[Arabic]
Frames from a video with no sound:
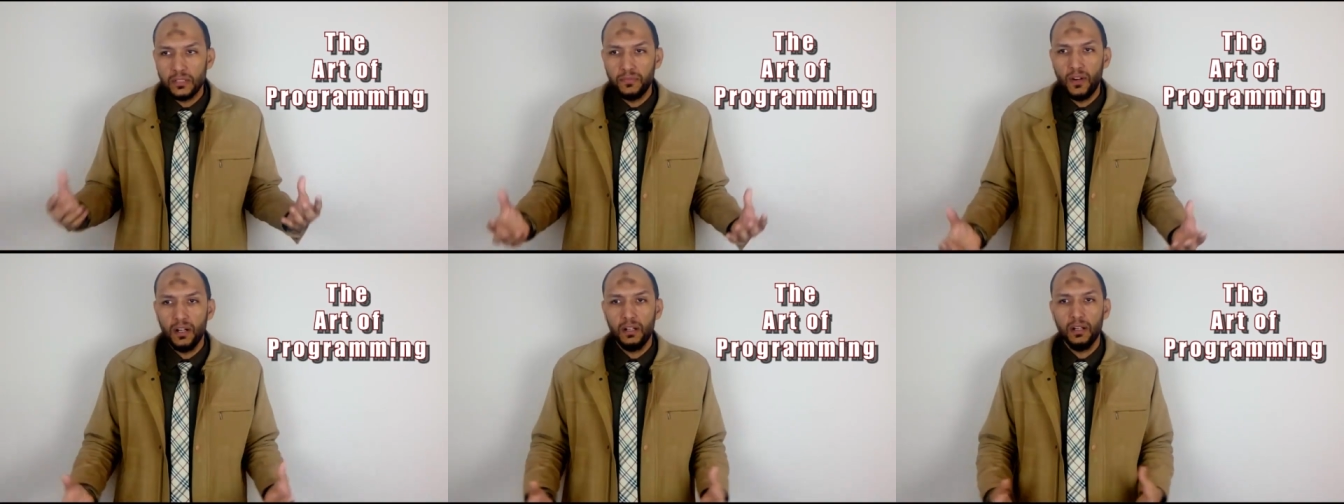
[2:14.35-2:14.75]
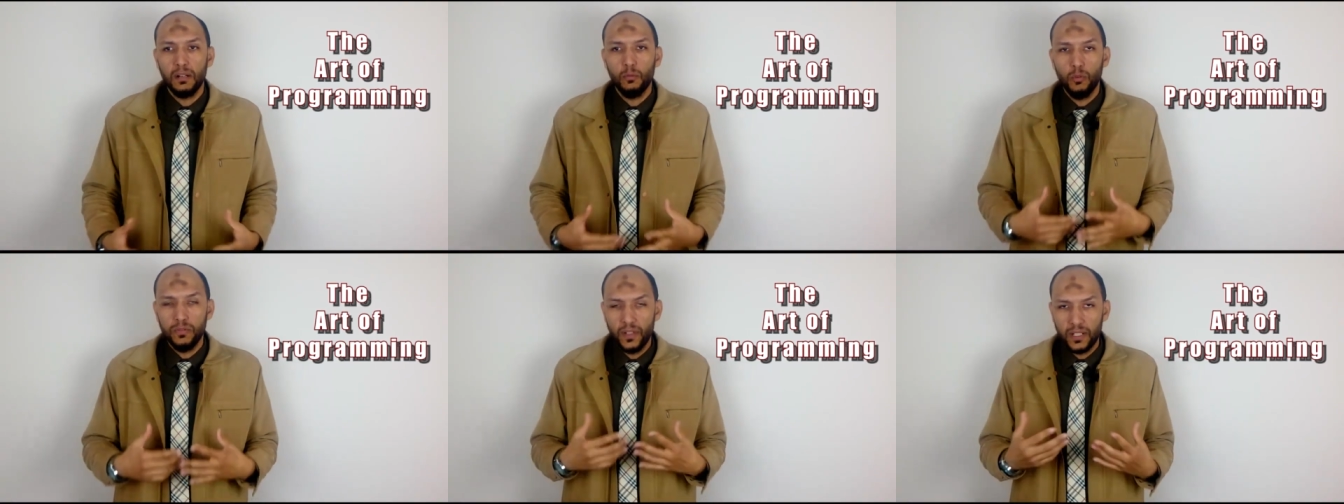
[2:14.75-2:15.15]
تفكر
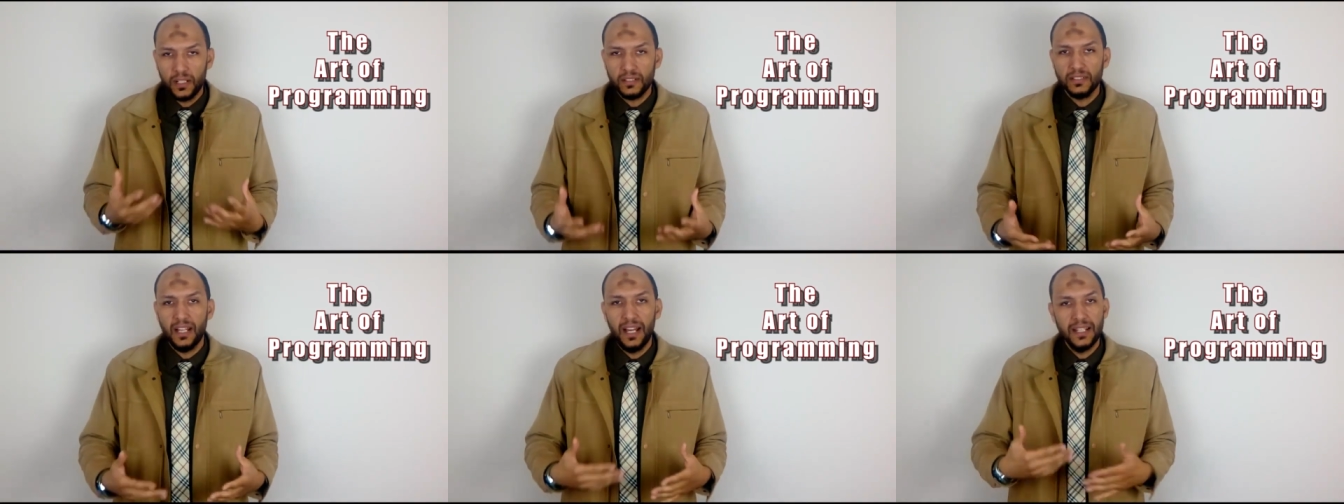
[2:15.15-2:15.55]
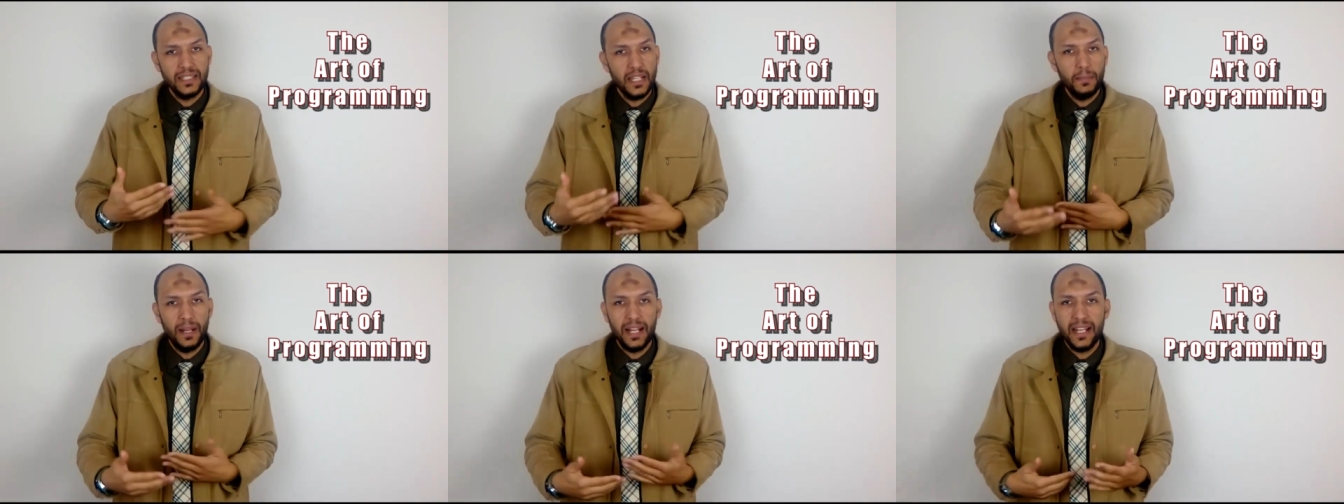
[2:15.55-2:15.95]
وتفكر صح
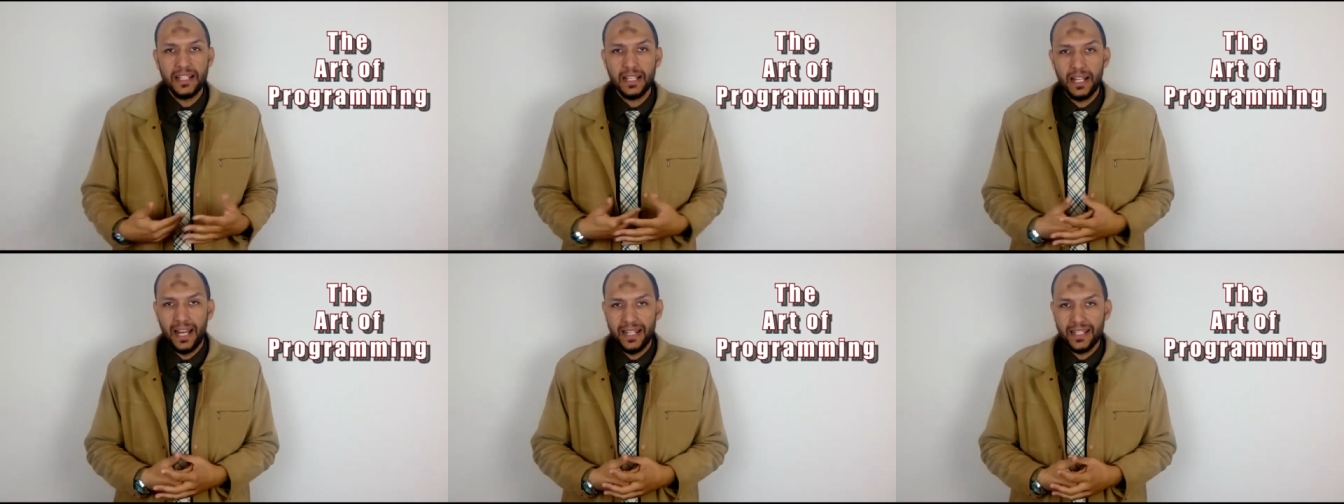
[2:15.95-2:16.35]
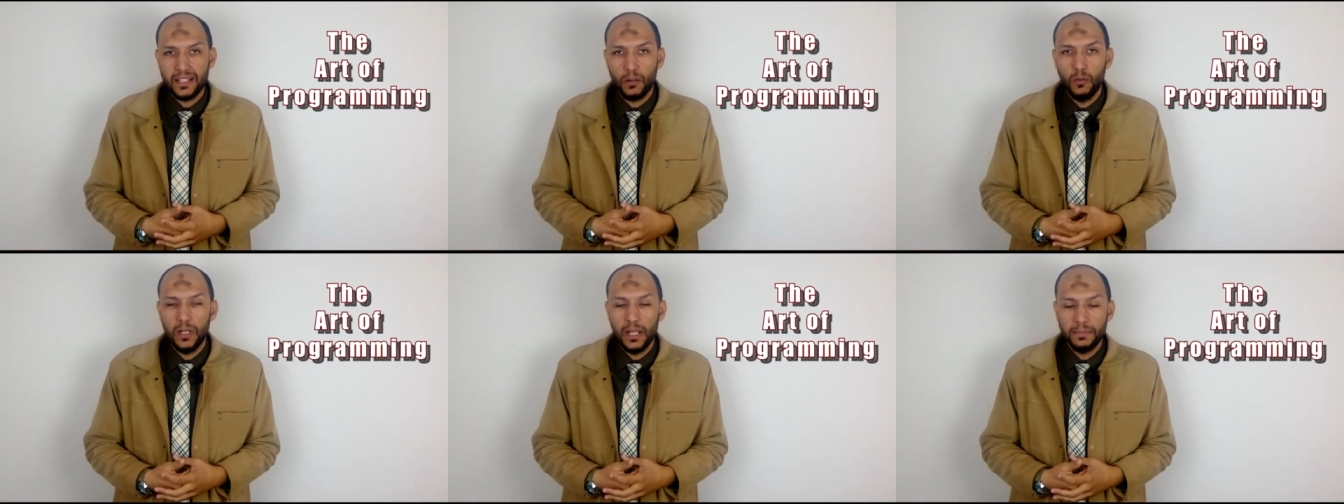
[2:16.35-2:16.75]
زي ما الاجهزه
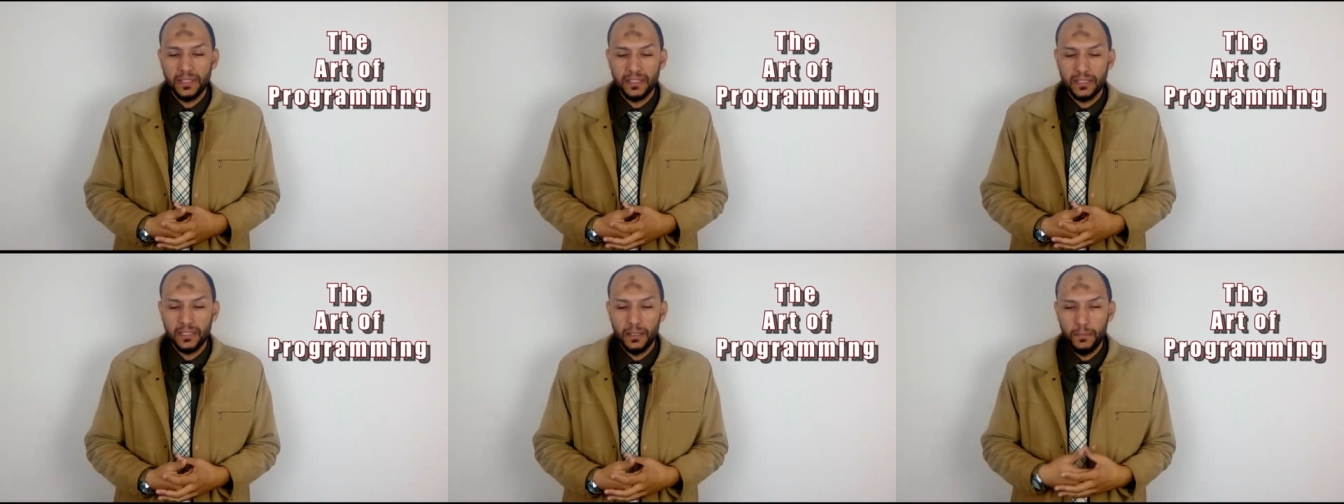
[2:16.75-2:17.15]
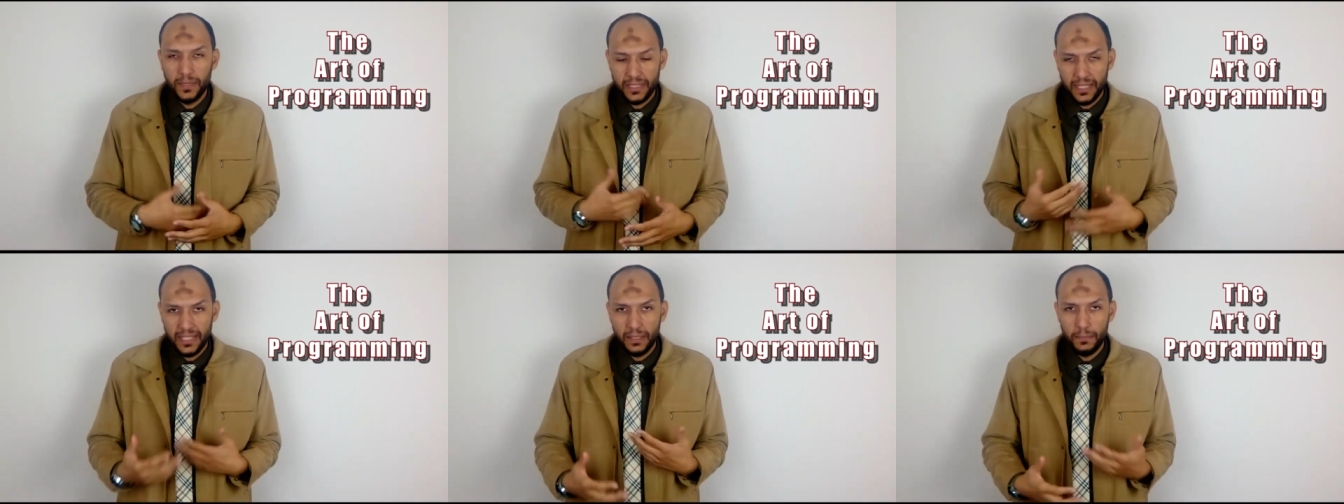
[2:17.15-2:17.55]
الحديثه كلها
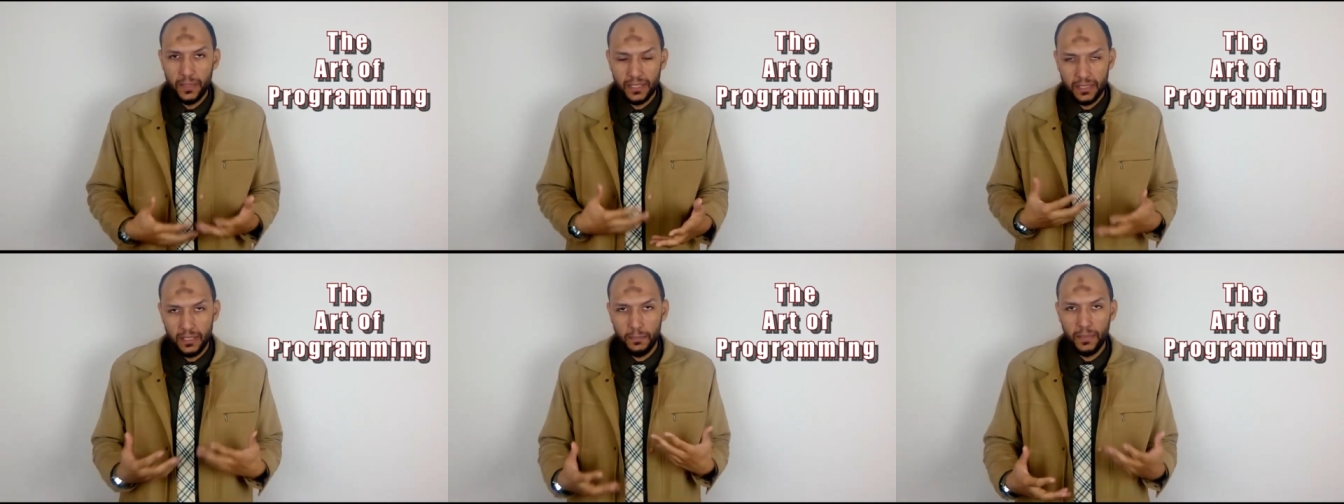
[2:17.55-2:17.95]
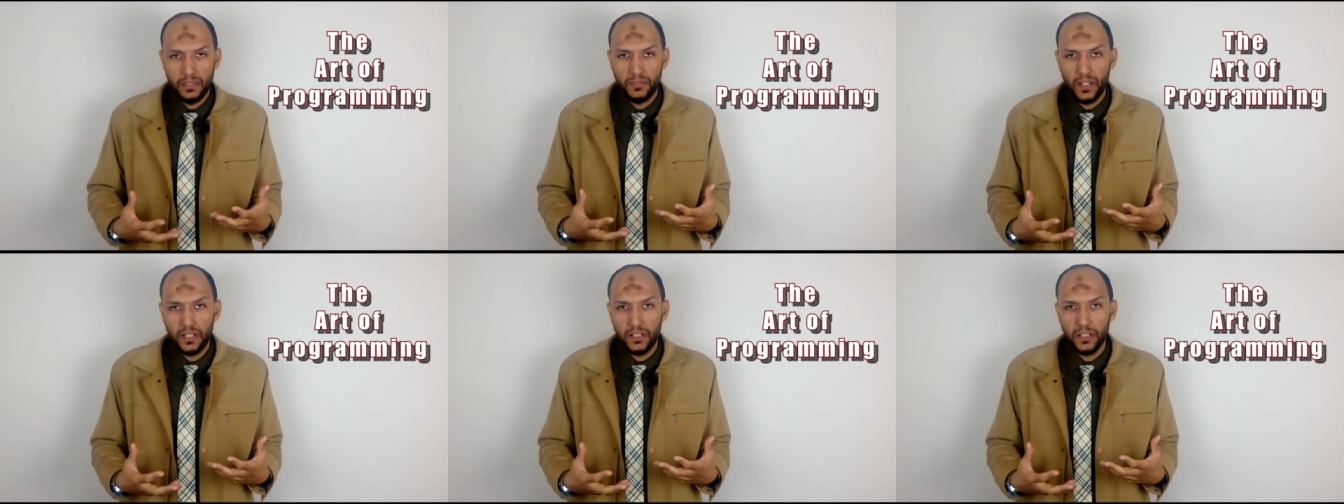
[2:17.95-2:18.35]

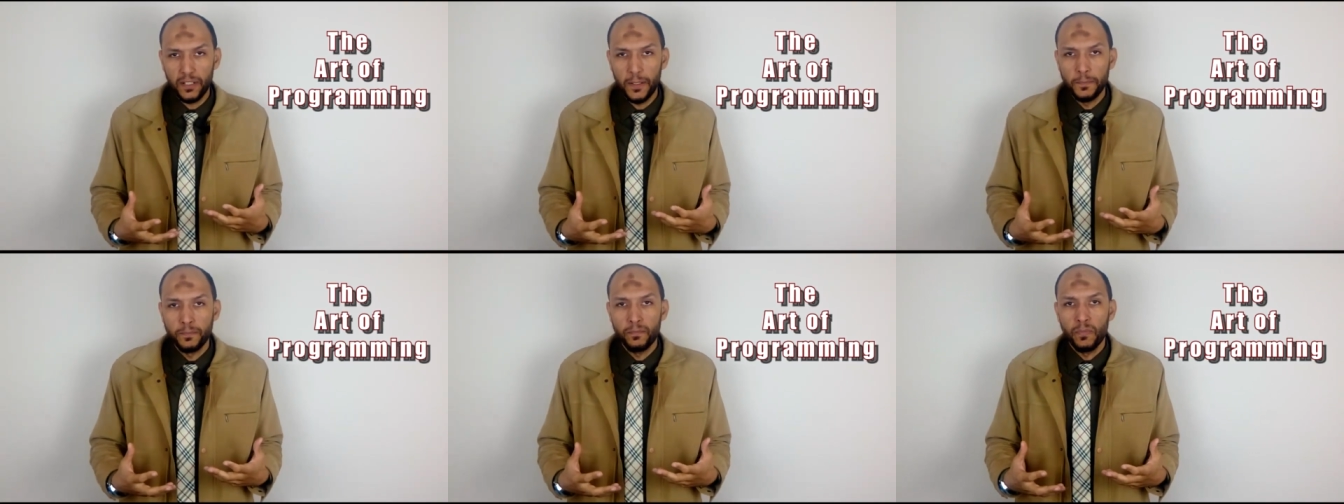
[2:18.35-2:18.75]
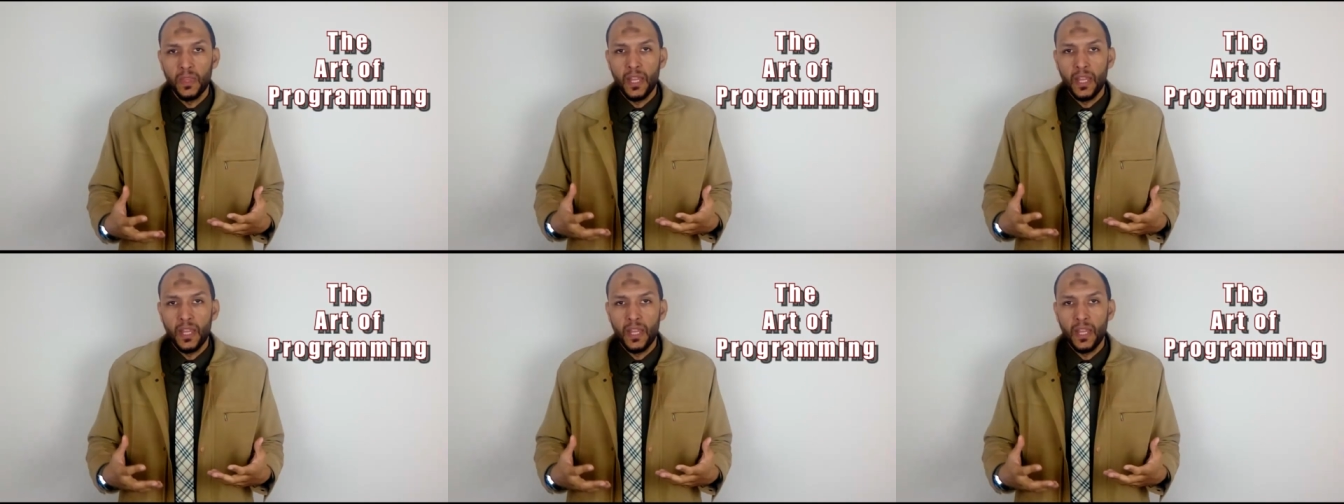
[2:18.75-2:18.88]
بتفكر